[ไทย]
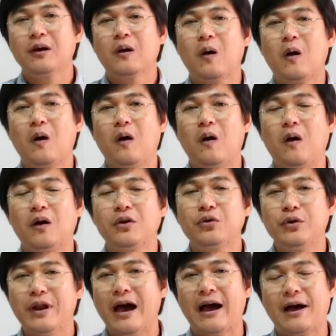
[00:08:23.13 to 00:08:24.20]
ของยู
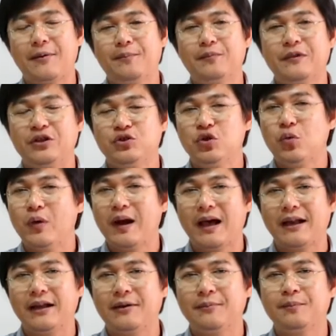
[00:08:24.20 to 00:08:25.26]
ดาห์ในช่วงเวลา
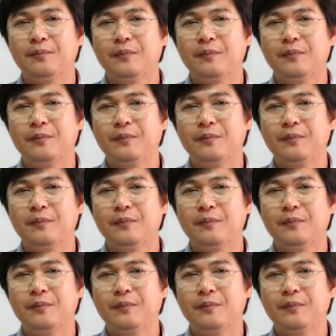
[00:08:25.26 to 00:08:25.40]
นั้น